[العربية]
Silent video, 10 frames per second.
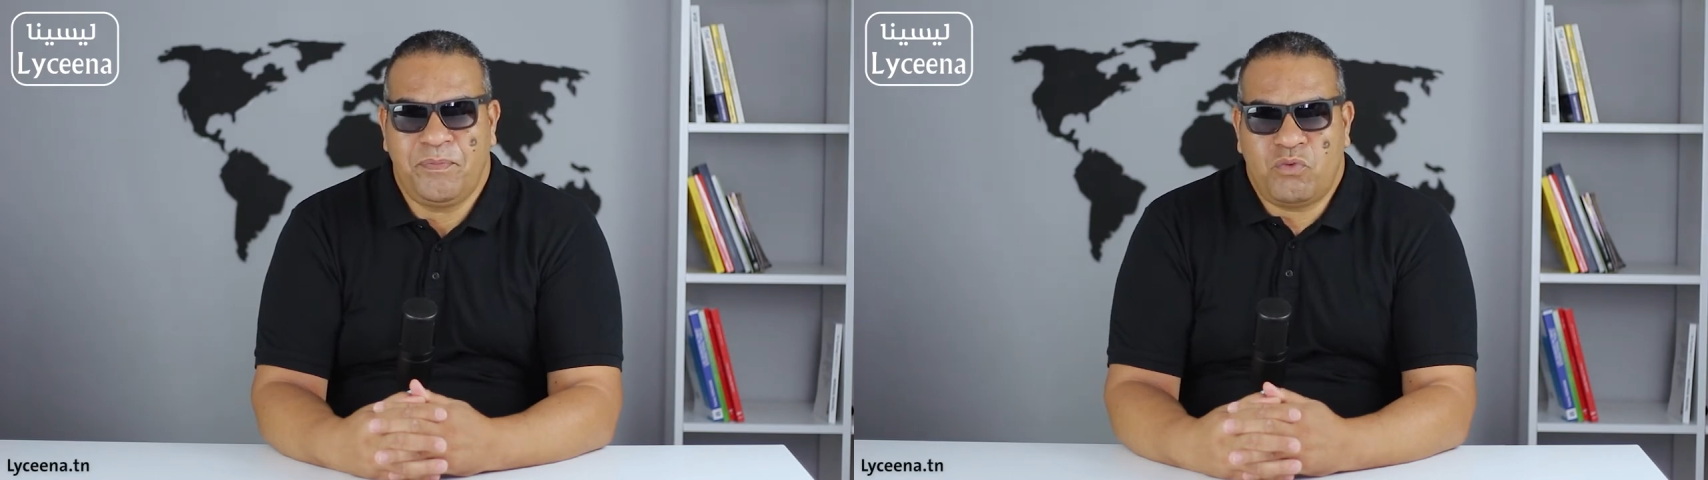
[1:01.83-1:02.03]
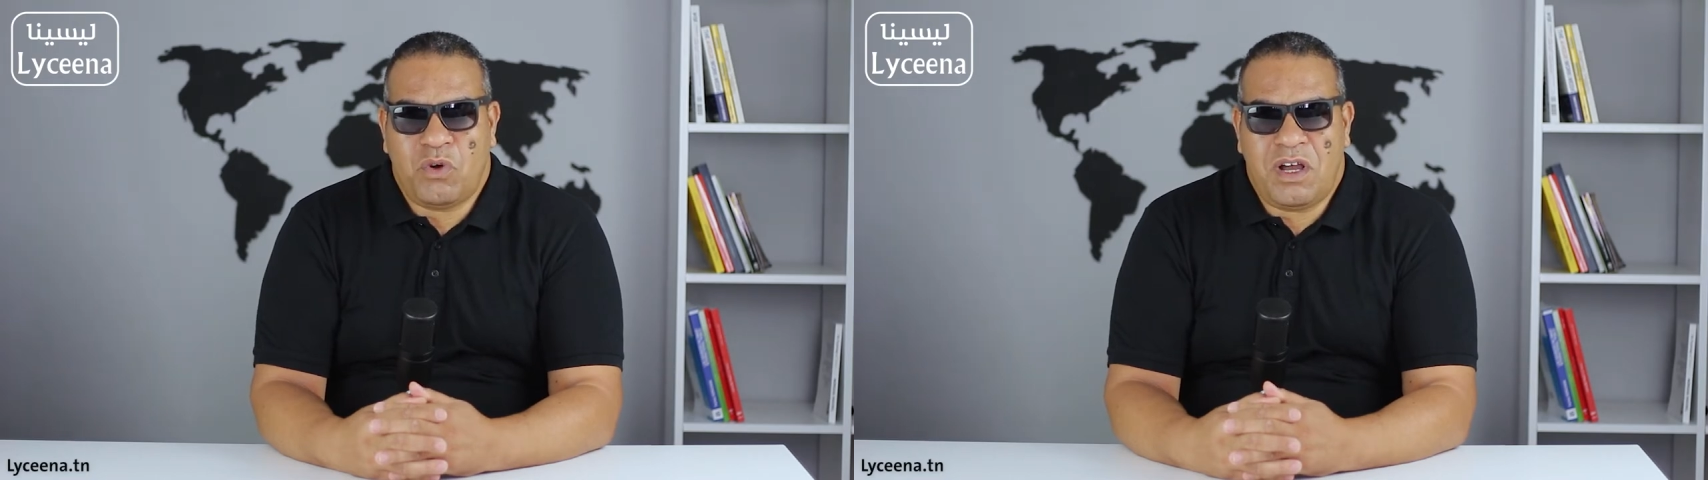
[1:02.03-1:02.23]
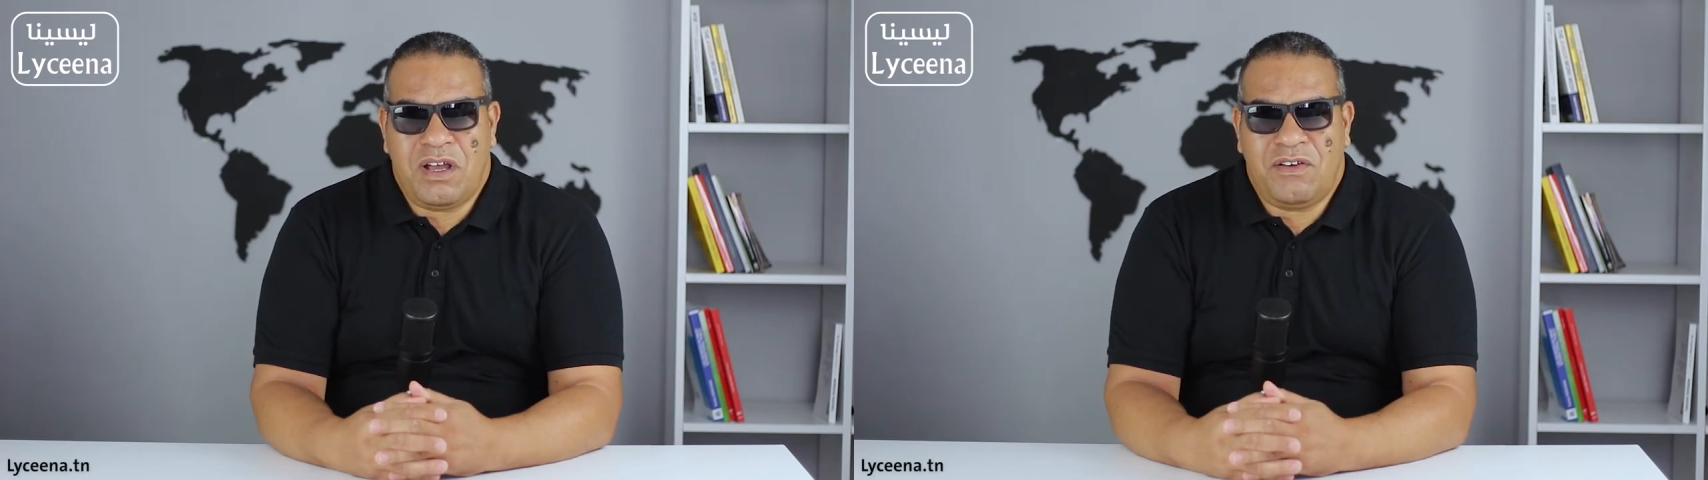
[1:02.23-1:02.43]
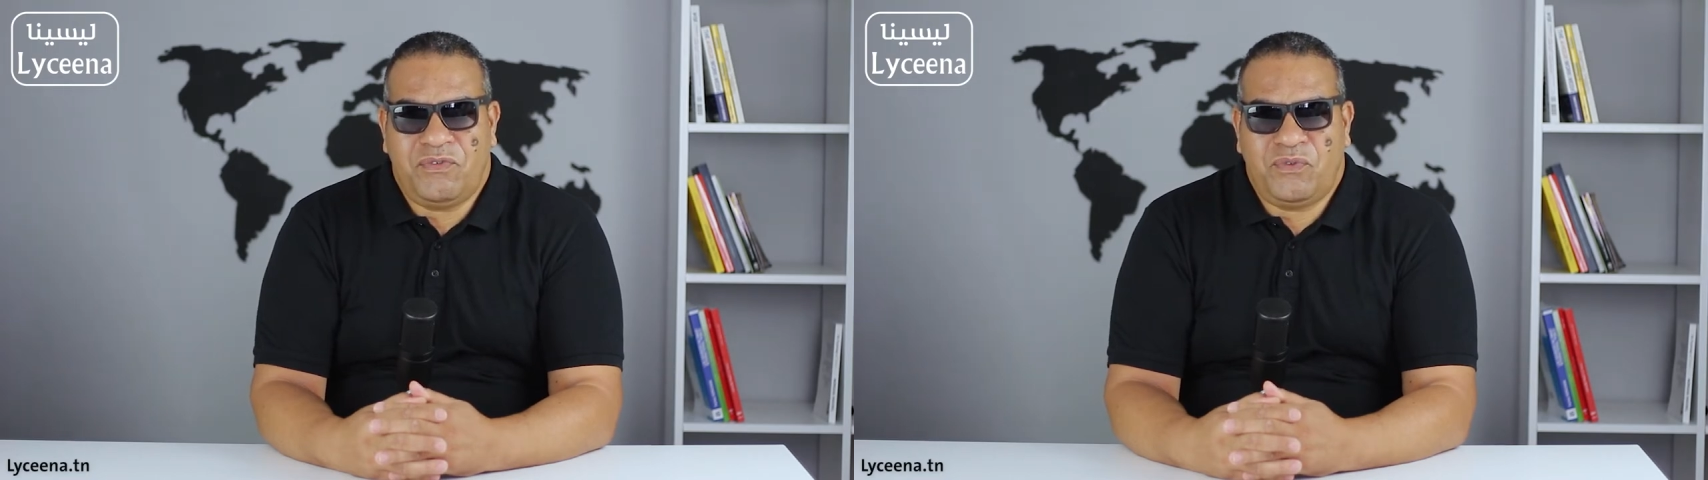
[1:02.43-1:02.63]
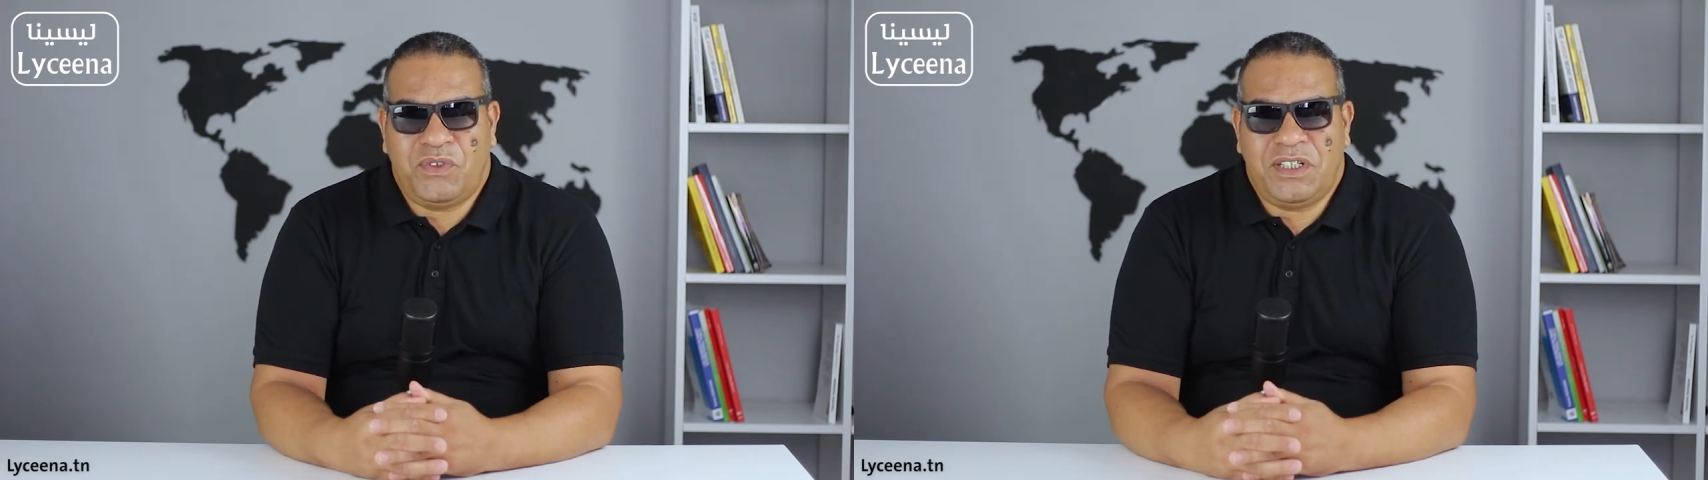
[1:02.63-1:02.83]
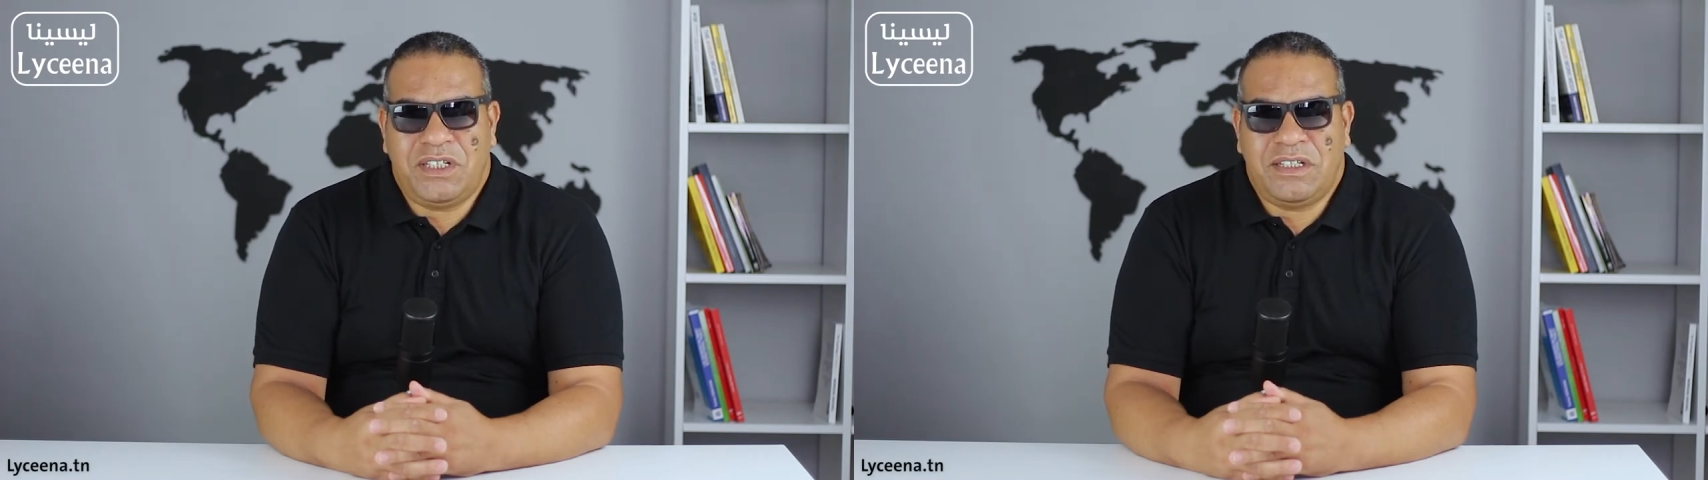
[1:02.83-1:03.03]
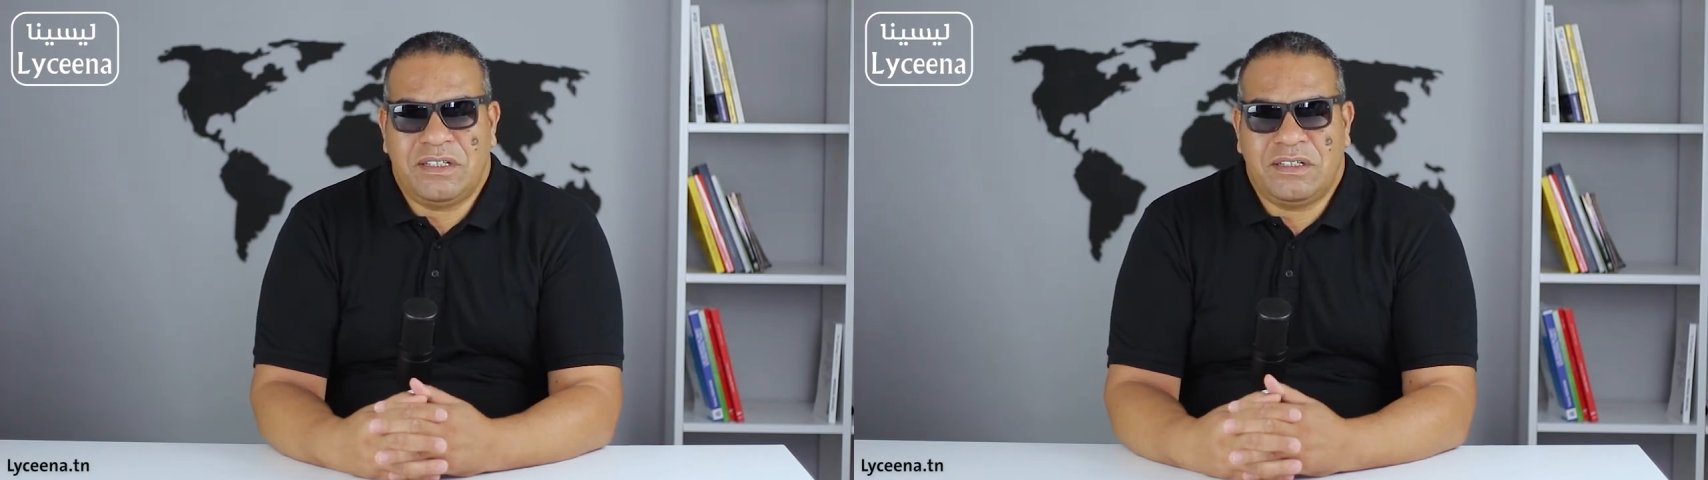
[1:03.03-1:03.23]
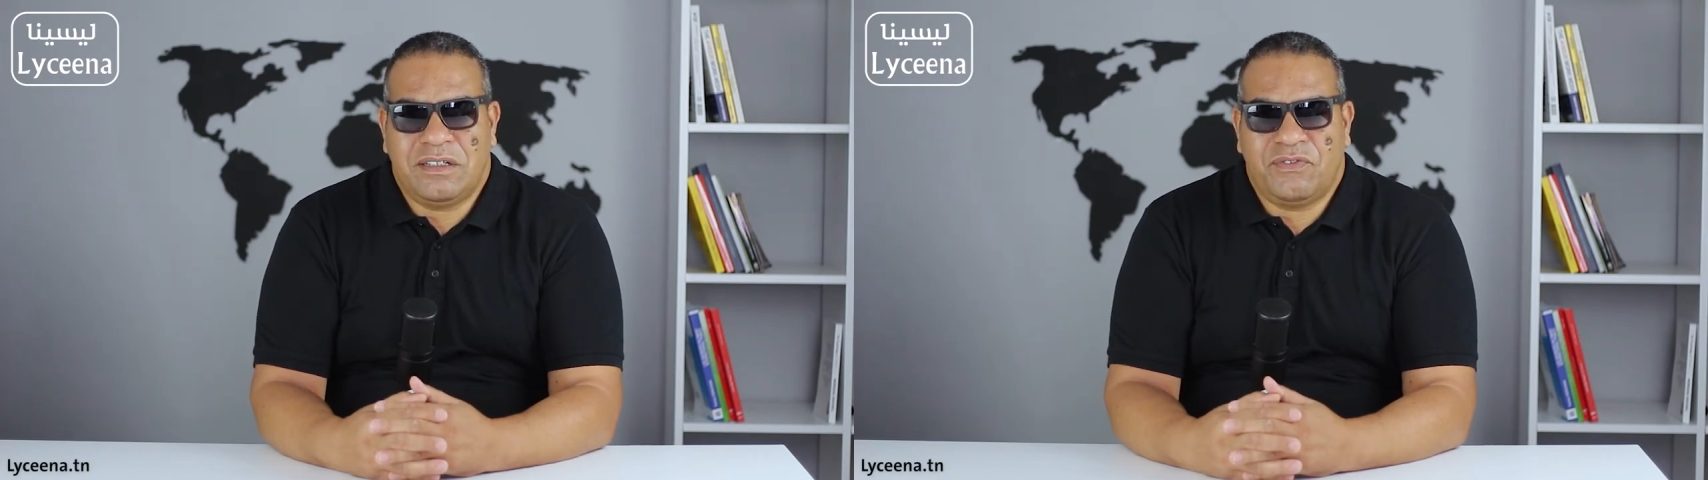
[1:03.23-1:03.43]

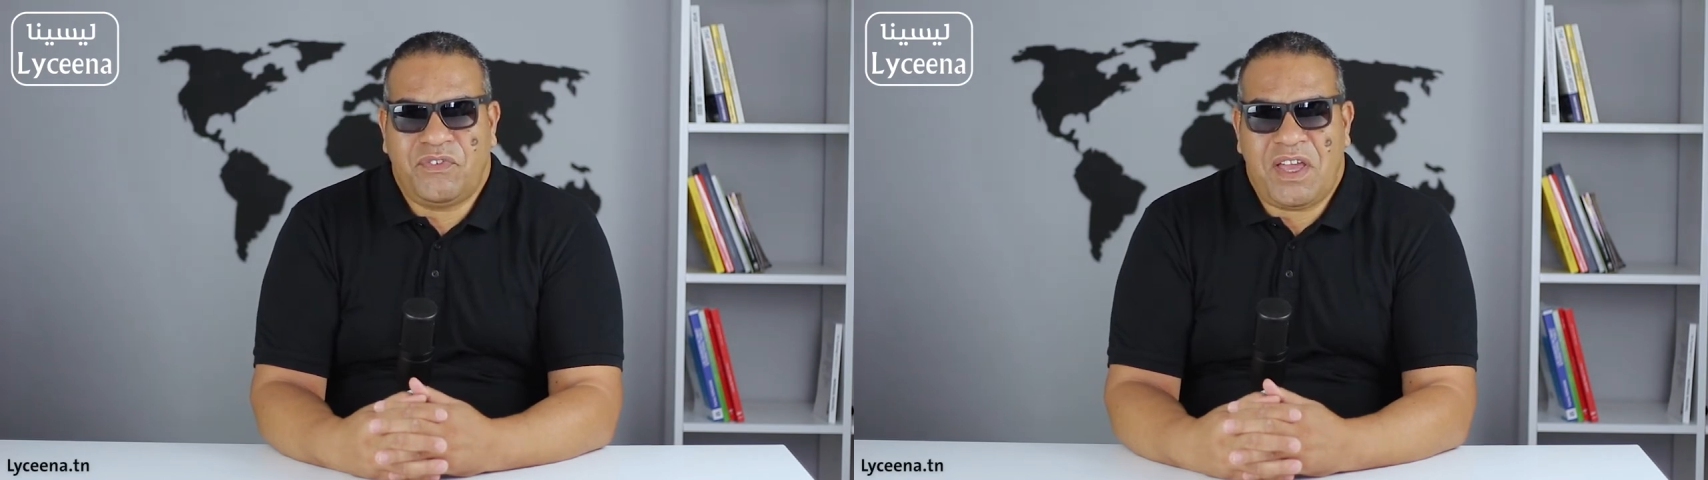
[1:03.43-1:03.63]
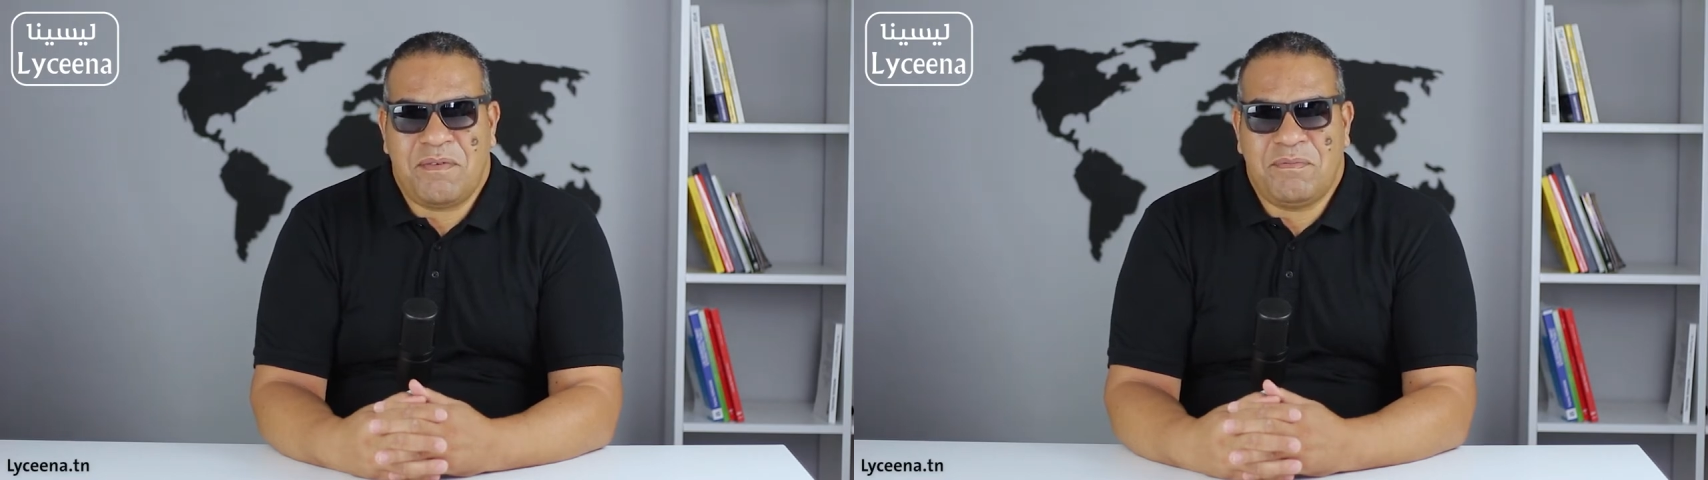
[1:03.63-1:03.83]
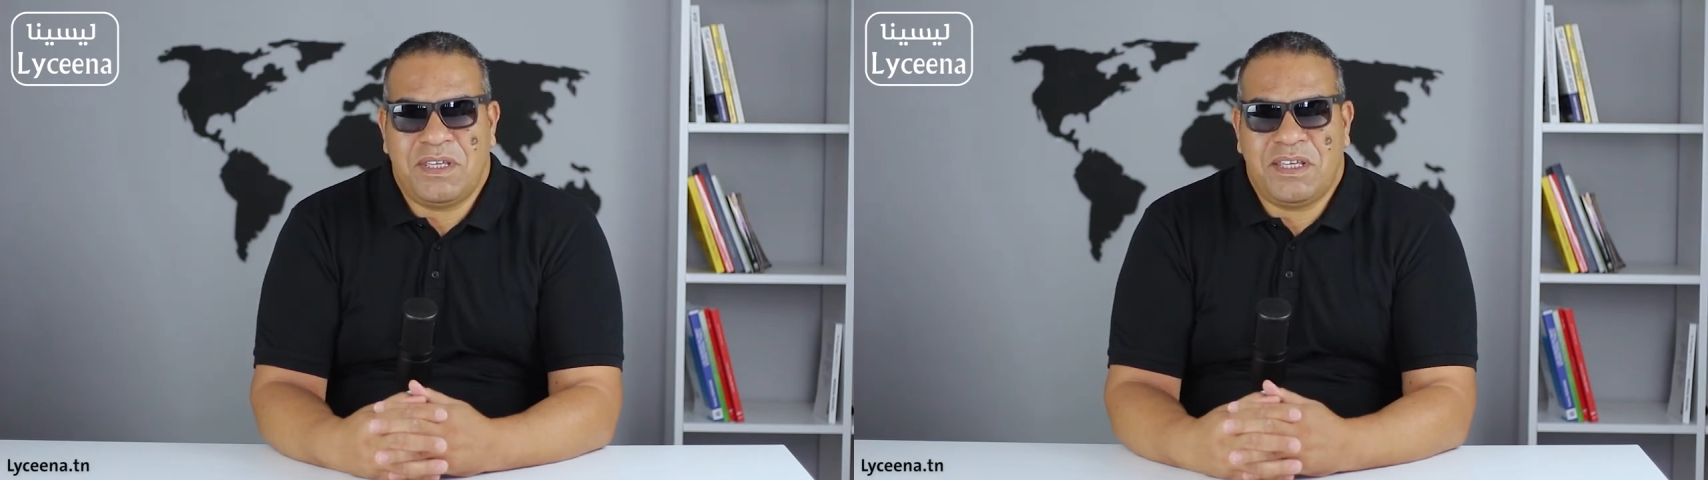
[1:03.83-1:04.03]
وفي آه، فهم